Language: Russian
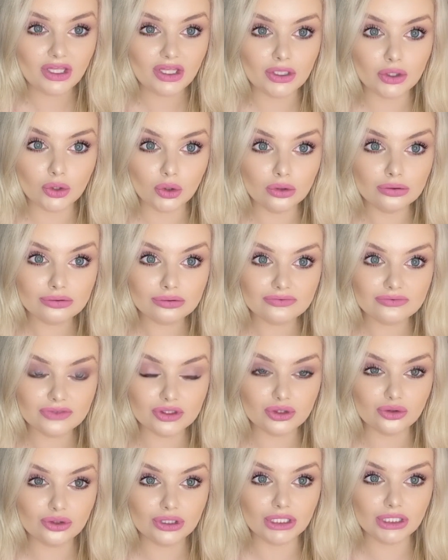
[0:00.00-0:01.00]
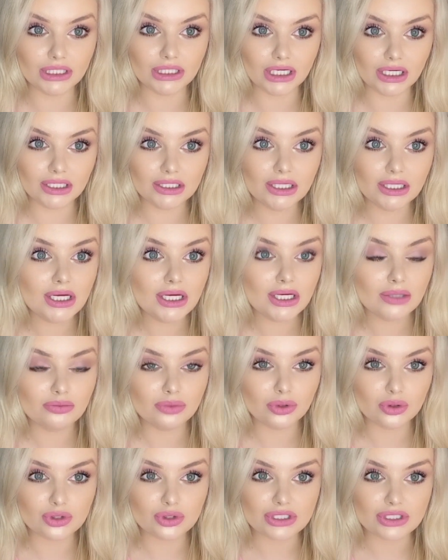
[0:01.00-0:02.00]
но в итоге я
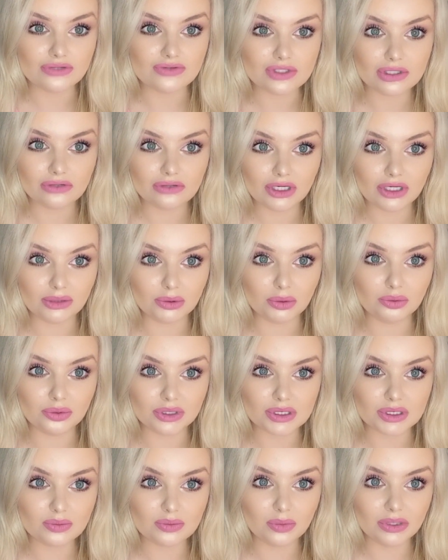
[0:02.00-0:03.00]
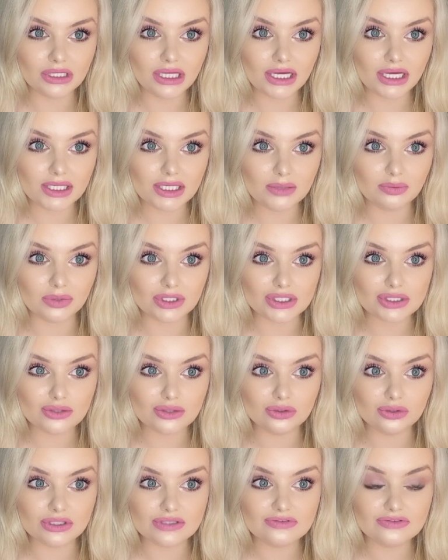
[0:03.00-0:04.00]
просто все время проспала и
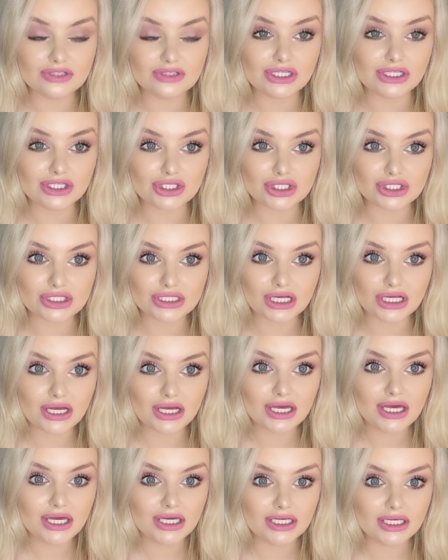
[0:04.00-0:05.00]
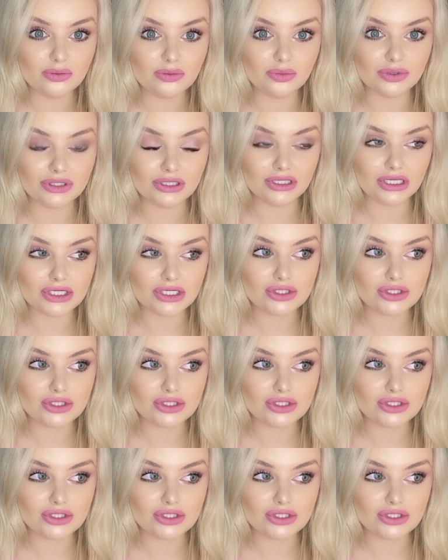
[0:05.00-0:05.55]
проснулась в 3 часа и поняла,